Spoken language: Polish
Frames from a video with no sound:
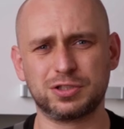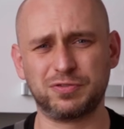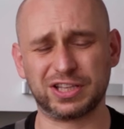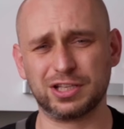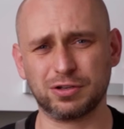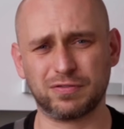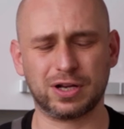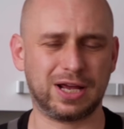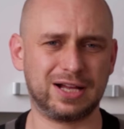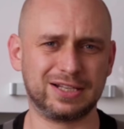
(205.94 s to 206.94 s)
świetny
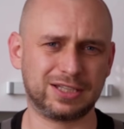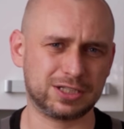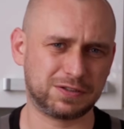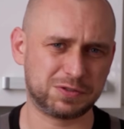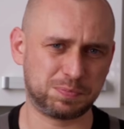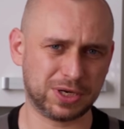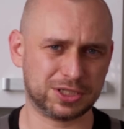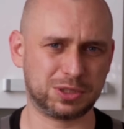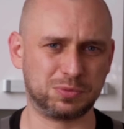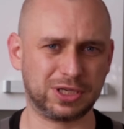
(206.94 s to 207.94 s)
towar, ale także
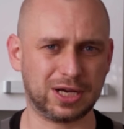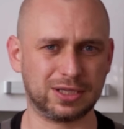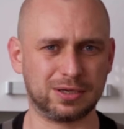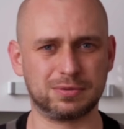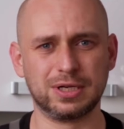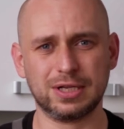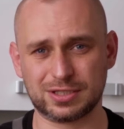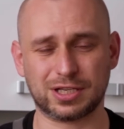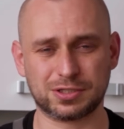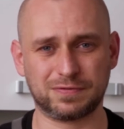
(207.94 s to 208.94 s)
wspieracie mój kanał,
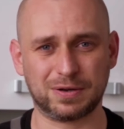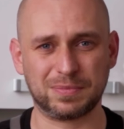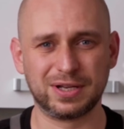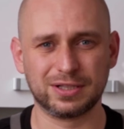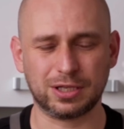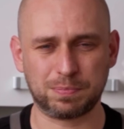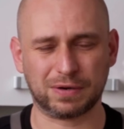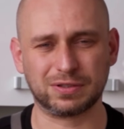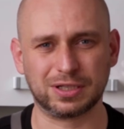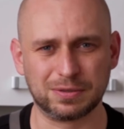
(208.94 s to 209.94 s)
za co Wam
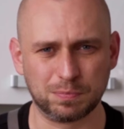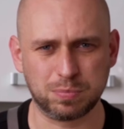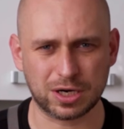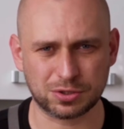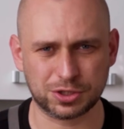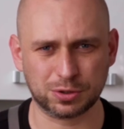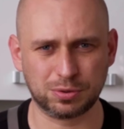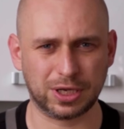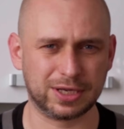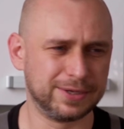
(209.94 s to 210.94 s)
naprawdę bardzo
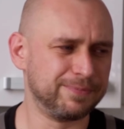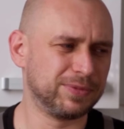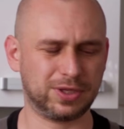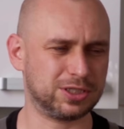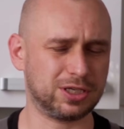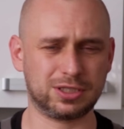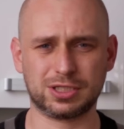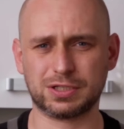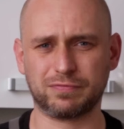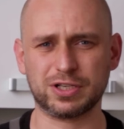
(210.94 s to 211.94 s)
dziękuję. Jeżeli
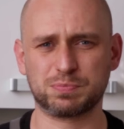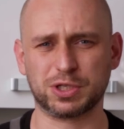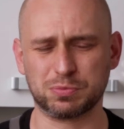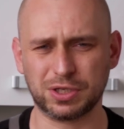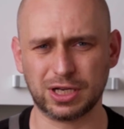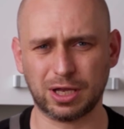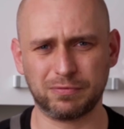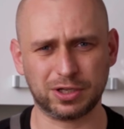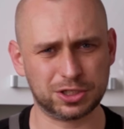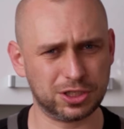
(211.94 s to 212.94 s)
chcecie wesprzeć mój kanał
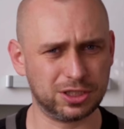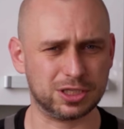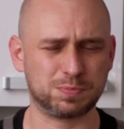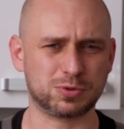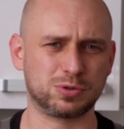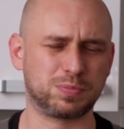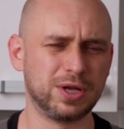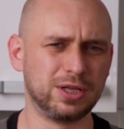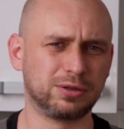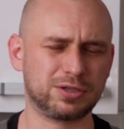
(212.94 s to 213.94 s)
w jakiś inny sposób,
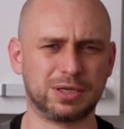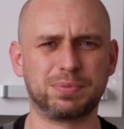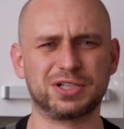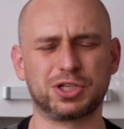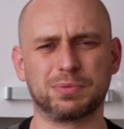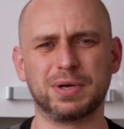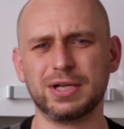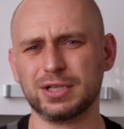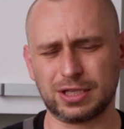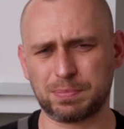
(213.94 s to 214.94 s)
to zapraszam
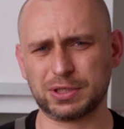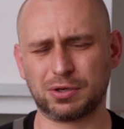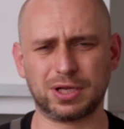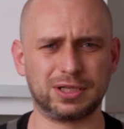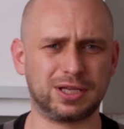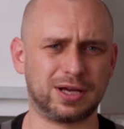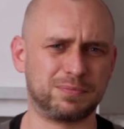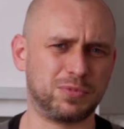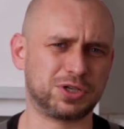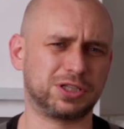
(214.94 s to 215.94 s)
na Patronite'a.
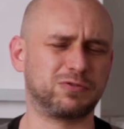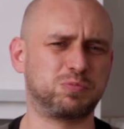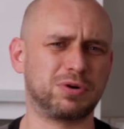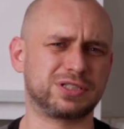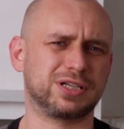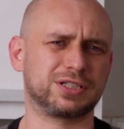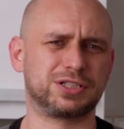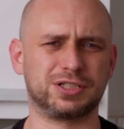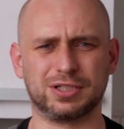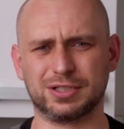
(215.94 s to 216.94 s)
Można tam
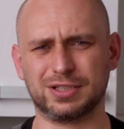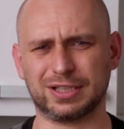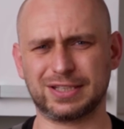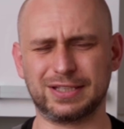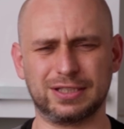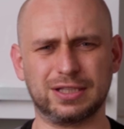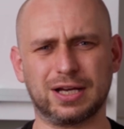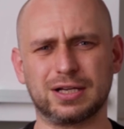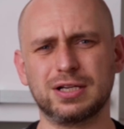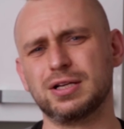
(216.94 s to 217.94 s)
wpłacać e, datki
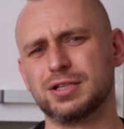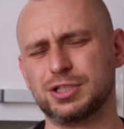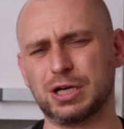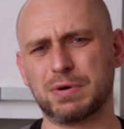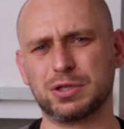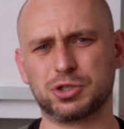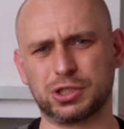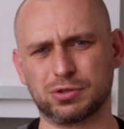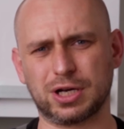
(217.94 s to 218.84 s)
na działalność tego